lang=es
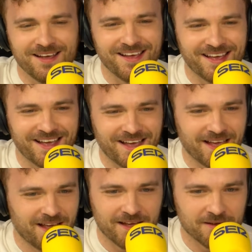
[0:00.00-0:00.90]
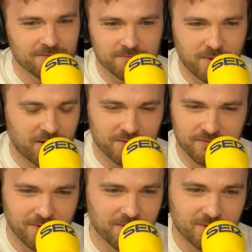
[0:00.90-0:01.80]
eh, bueno,
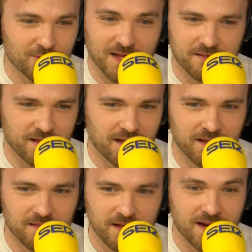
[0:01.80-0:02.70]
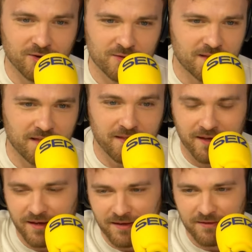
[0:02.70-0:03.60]
cosas de, la noche,
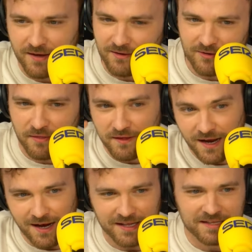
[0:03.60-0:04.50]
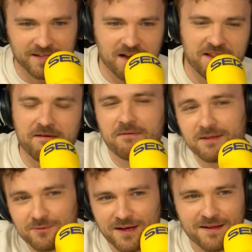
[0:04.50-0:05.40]
de, conocer a alguien tal, llévame
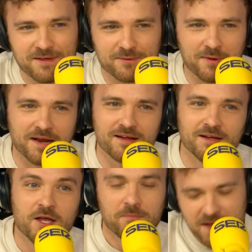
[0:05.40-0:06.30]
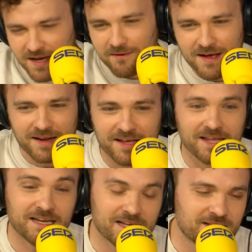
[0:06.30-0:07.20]
a tu cara, me suena, venga, vale. Y
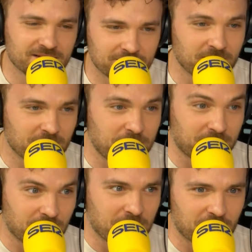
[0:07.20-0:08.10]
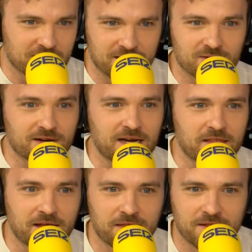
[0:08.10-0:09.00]
al día siguiente me despierto y veo que se ha hecho
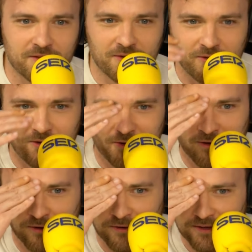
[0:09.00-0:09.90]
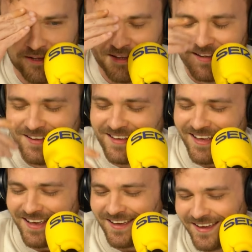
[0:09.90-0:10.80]
realidad y yo, oh, oh.
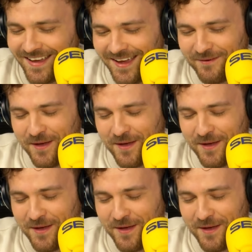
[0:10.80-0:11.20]
Eh,